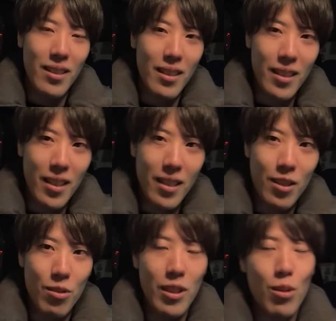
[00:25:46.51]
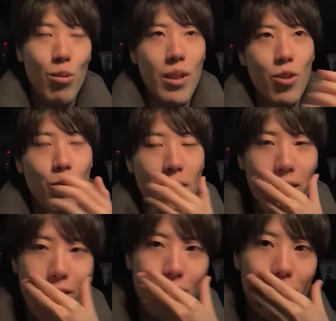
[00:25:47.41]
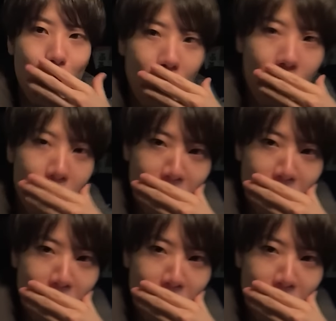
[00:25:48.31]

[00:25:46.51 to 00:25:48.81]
らね、でかいといいとこは10万とかするんですよ。